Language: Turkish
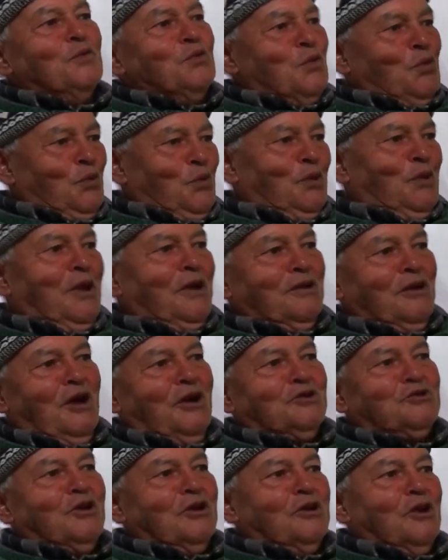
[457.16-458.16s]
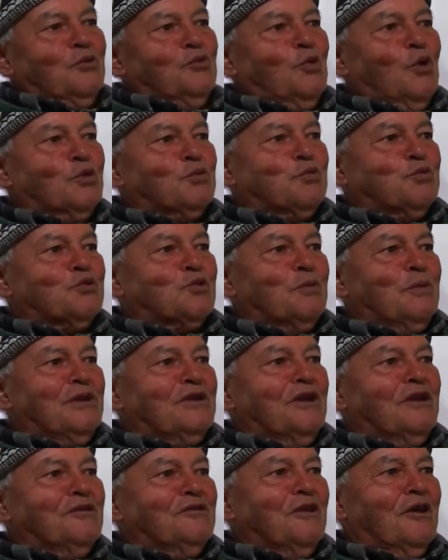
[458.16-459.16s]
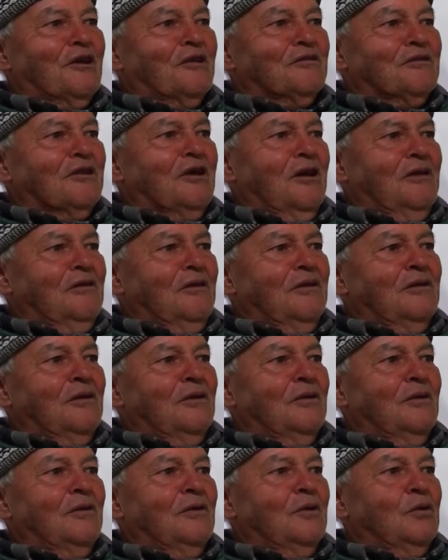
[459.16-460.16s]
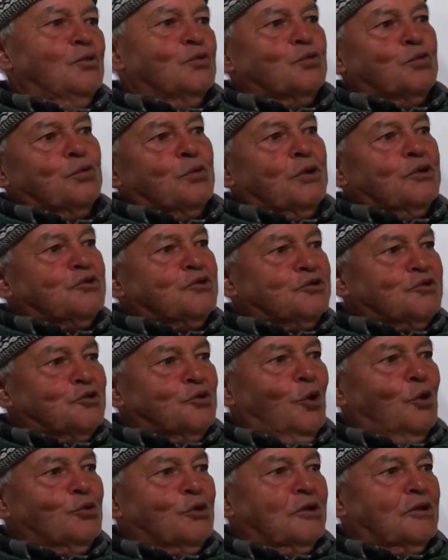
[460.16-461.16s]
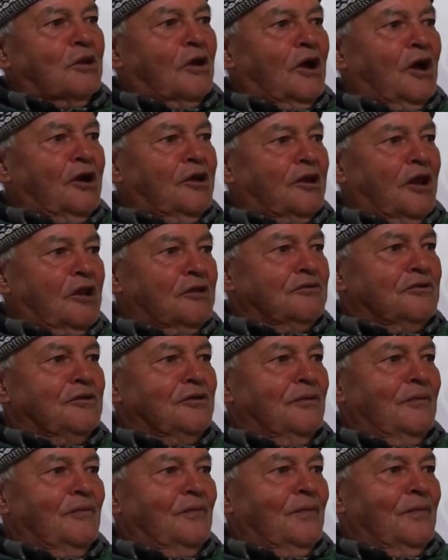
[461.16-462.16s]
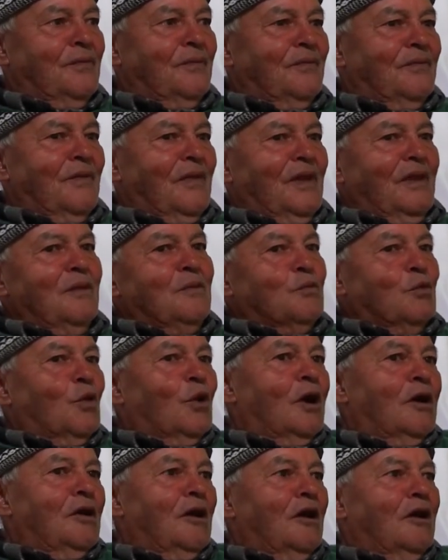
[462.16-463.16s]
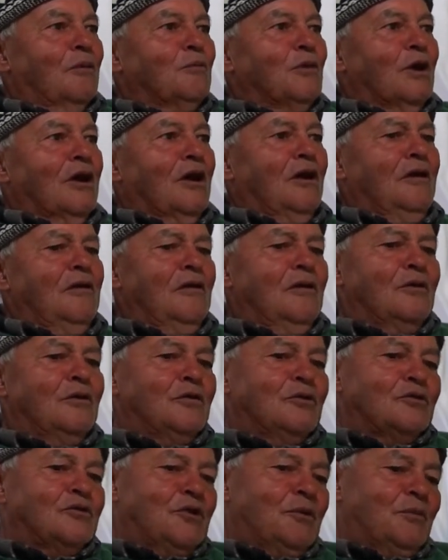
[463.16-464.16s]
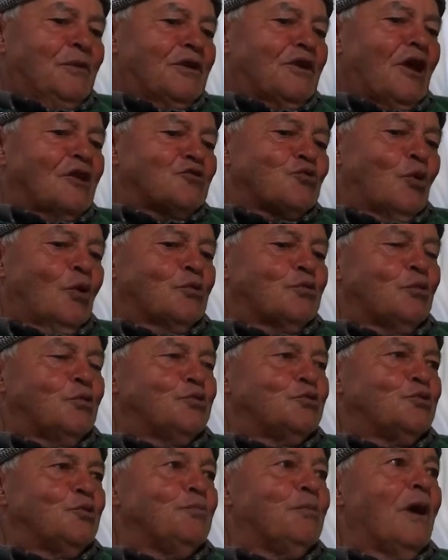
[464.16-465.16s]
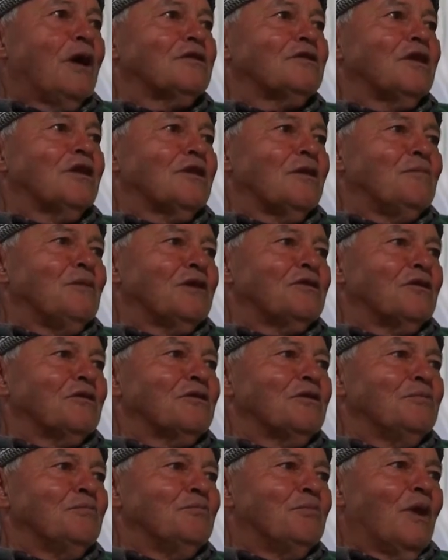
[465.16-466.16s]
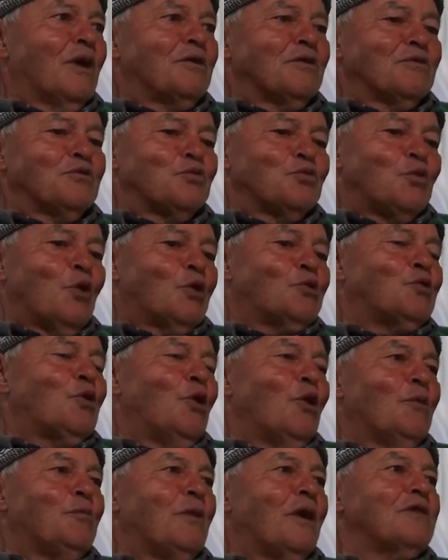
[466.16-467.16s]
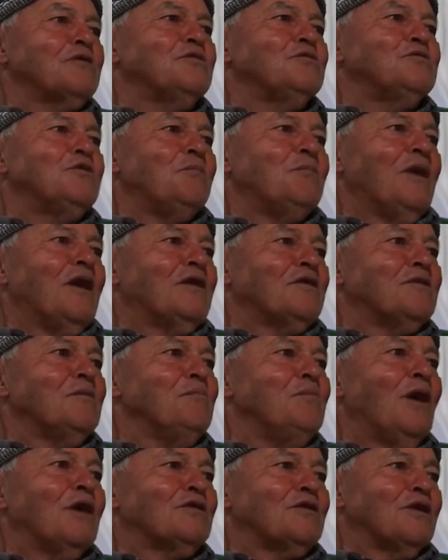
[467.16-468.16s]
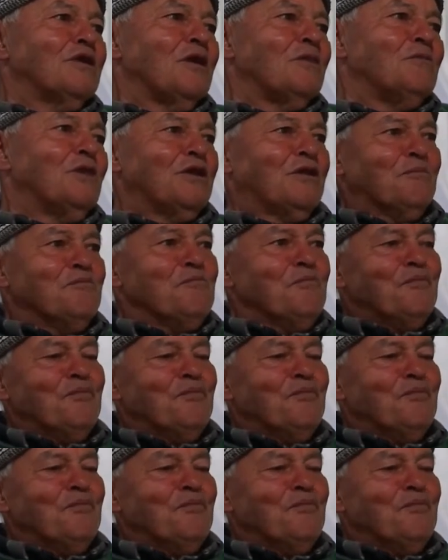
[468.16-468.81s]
Kuyudan aşağıdan 4,5 metre derinle. Suda sızıyor sızıyordu kaydan. Bu alevamla dibi taş olduğu için patlatamadık. 4 kilo barut bile ettim patlatamadım.